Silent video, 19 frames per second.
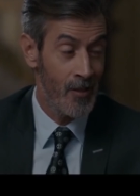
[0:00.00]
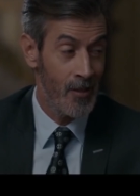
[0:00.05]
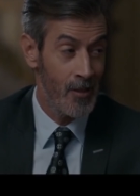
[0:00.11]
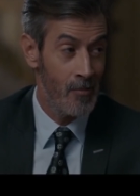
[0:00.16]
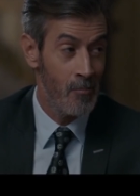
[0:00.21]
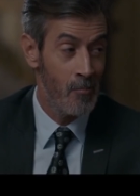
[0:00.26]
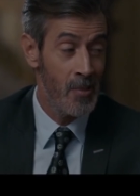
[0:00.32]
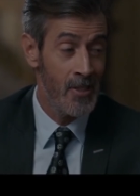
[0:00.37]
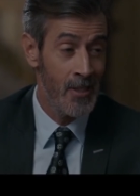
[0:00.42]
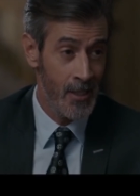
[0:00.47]
يا
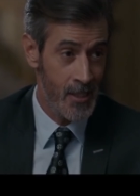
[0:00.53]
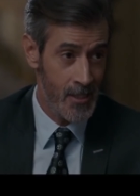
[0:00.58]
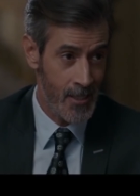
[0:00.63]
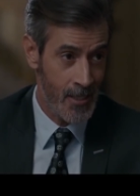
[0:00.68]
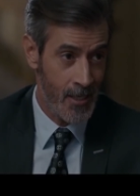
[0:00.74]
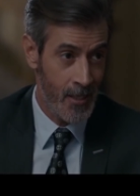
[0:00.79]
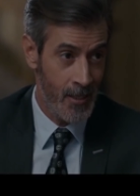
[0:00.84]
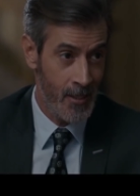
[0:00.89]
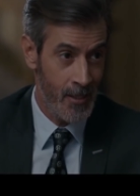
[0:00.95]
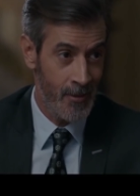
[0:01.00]
فندم بنت
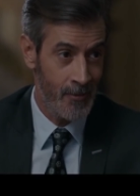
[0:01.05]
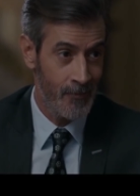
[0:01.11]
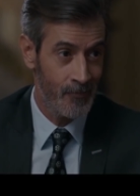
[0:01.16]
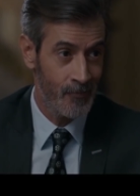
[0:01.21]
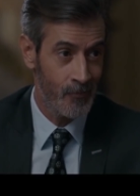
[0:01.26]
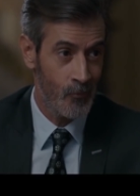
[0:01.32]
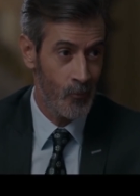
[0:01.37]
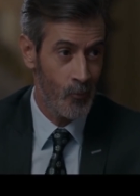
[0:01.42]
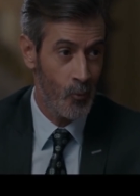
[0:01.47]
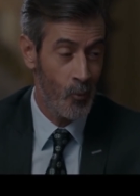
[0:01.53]
ذكية
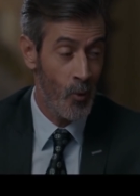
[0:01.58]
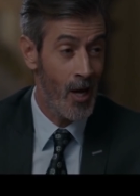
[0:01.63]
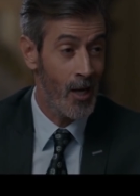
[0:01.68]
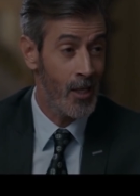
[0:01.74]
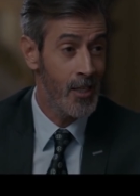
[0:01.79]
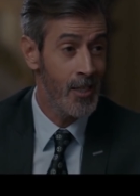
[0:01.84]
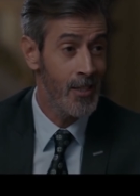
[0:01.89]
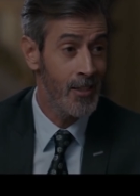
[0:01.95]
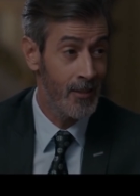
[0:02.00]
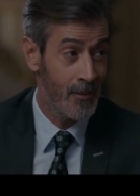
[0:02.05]

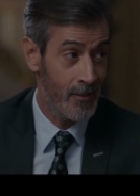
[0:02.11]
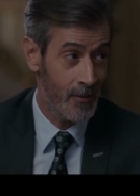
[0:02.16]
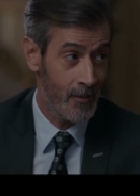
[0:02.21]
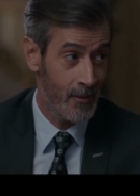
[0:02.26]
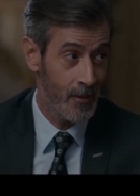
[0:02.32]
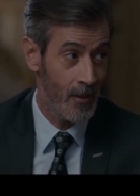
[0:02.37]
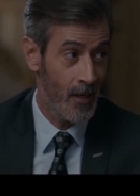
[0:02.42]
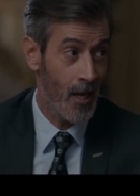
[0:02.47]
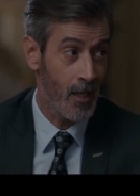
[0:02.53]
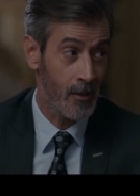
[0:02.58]
وأكيد
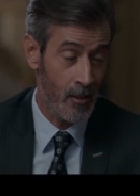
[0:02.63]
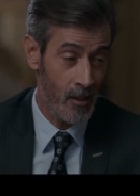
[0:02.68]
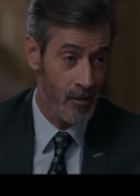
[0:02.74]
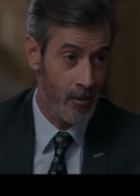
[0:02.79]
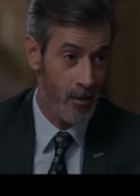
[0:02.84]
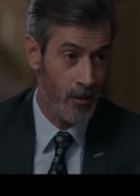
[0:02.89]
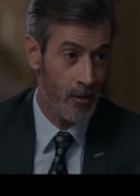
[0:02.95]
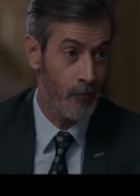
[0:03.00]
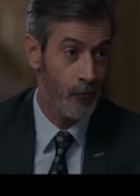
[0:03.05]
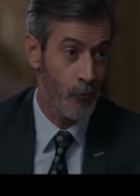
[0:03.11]

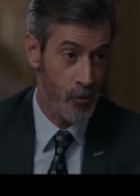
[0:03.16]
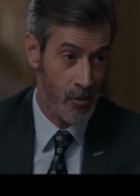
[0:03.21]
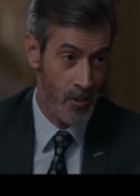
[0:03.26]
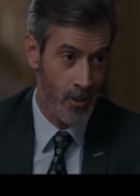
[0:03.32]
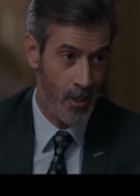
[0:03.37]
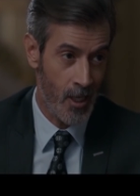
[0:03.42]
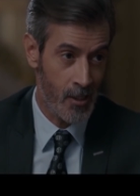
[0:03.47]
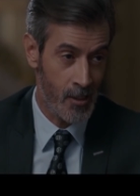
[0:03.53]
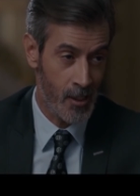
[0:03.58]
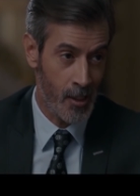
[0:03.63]
هتقدر الفرصة
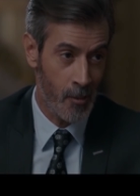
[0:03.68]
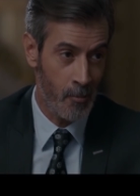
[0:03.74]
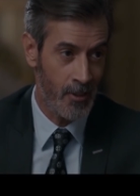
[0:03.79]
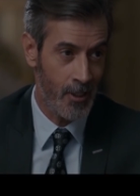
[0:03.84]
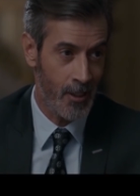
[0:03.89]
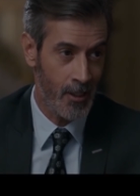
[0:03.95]
اللي حضرتك